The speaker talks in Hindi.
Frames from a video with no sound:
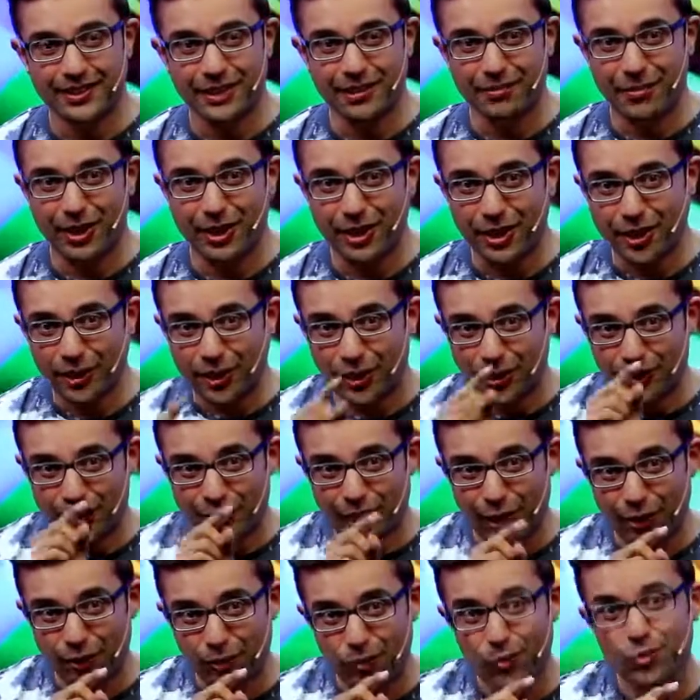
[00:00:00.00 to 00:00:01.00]
कि मैं ये
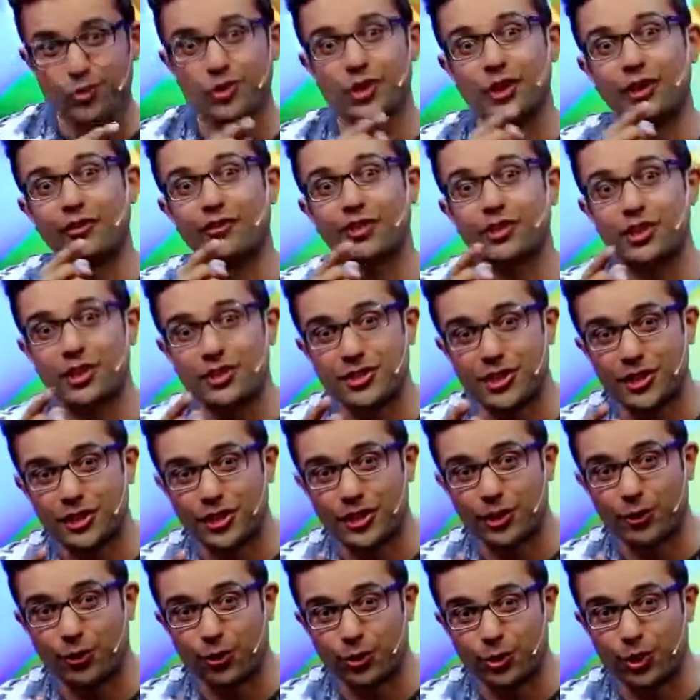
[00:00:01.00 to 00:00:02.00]
करता हूं उसकी वजह से
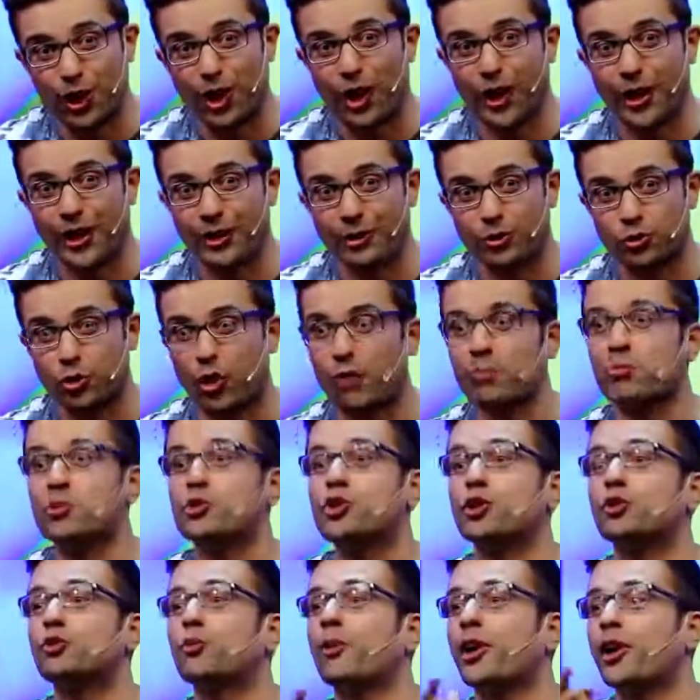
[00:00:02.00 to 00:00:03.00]
ये होता है तो अब
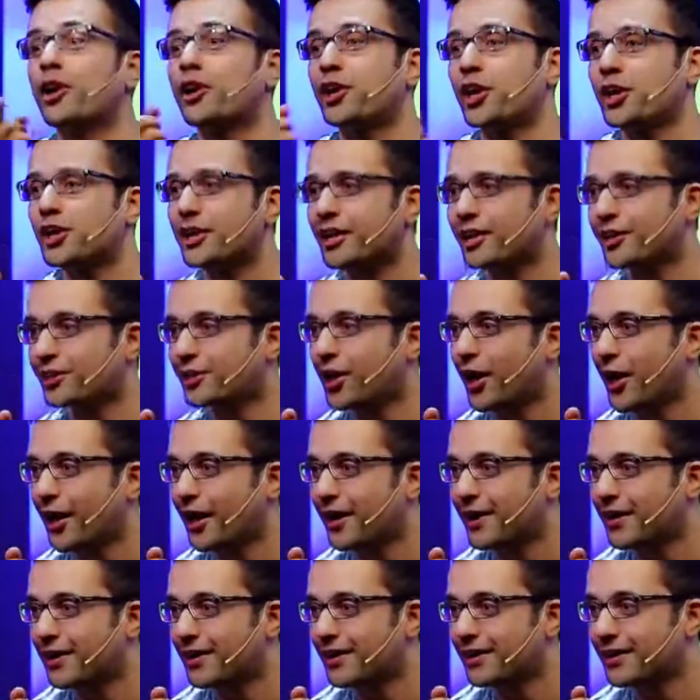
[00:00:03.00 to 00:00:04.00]
मुझे दोबारा नहीं करना है
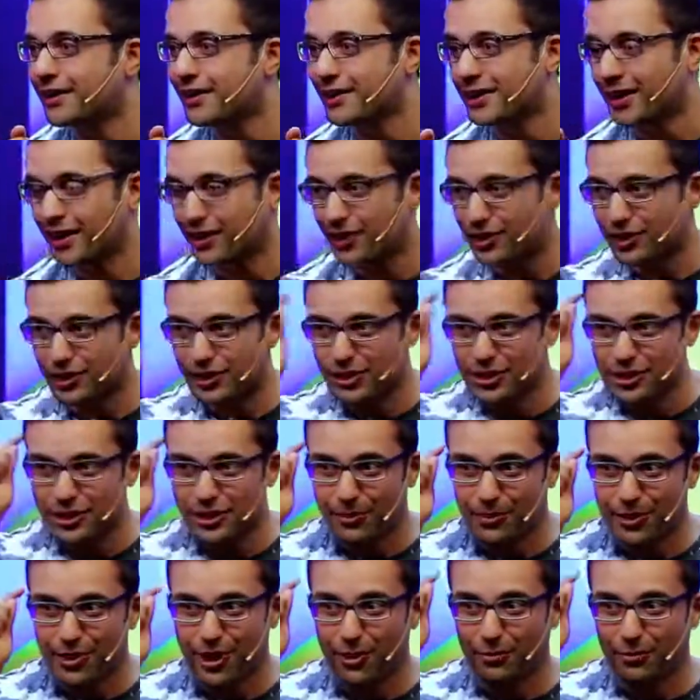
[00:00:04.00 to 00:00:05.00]
अगर इतनी
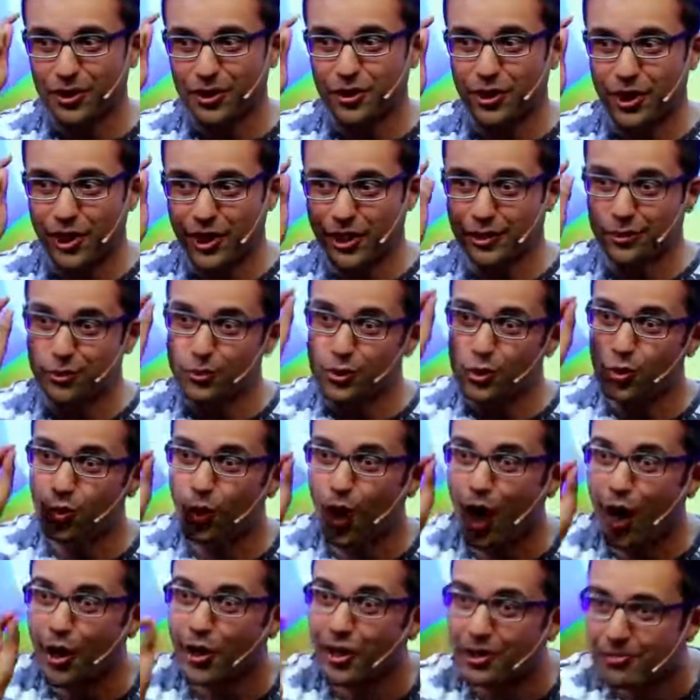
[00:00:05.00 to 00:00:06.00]
समझ अंदर है तो यू
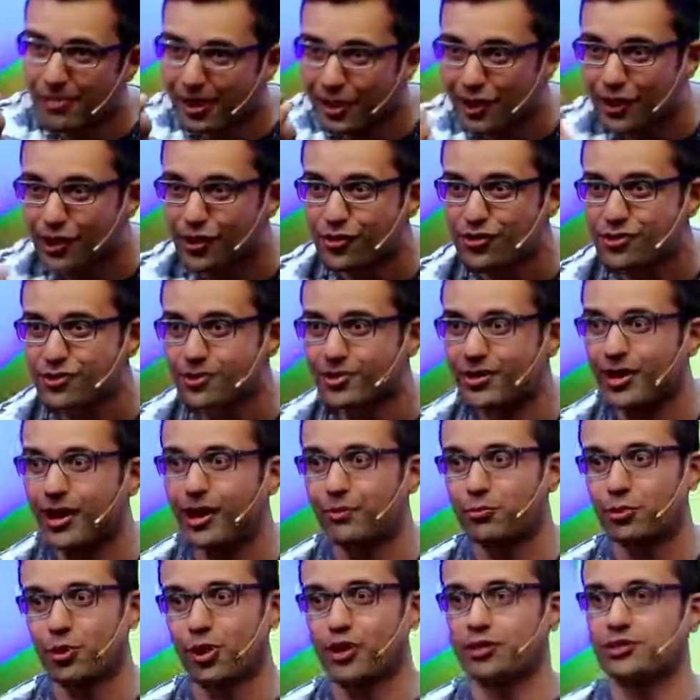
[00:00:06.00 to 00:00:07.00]
आर इन मेडिटेशन
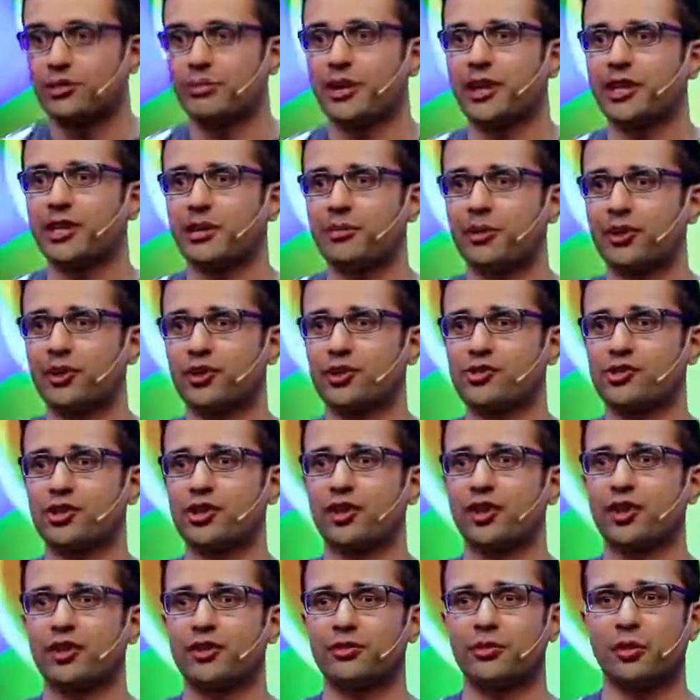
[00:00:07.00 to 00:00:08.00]
आपको अलग से बैठ के मेडिटेशन
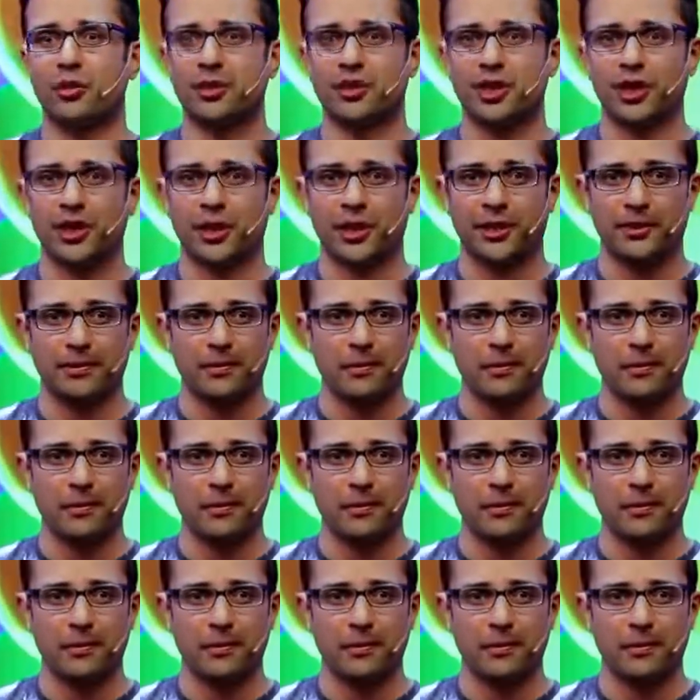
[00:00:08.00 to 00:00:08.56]
करने की जरूरत नहीं है